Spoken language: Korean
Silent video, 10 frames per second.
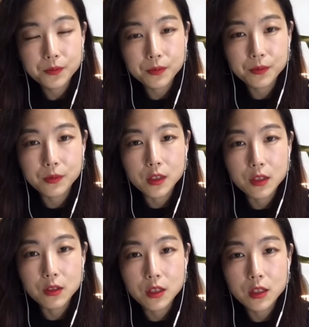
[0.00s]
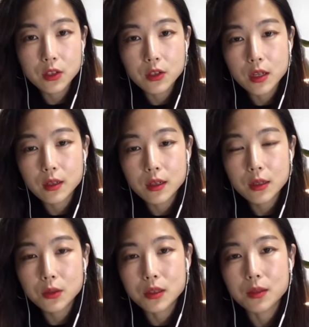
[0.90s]
음, 전시 기획을
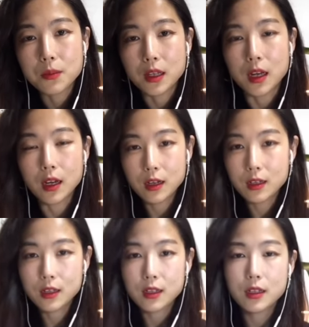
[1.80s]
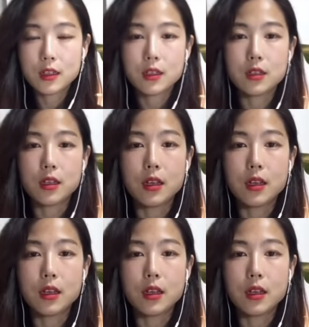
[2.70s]
하고 있습니다. 이제